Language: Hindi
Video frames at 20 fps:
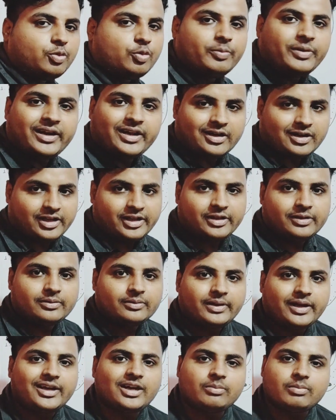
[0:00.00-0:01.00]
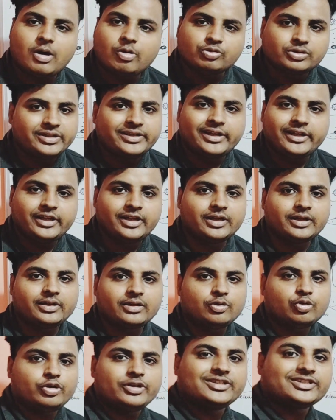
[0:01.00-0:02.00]
मुंह में रख ले है ना माउथ ही नहीं है
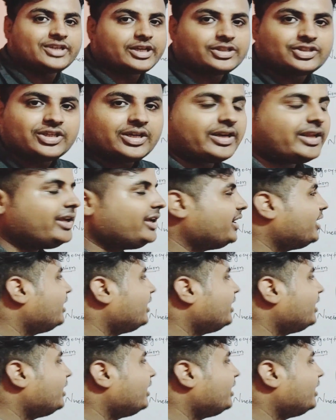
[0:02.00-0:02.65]
कोई स्ट्रक्चर नहीं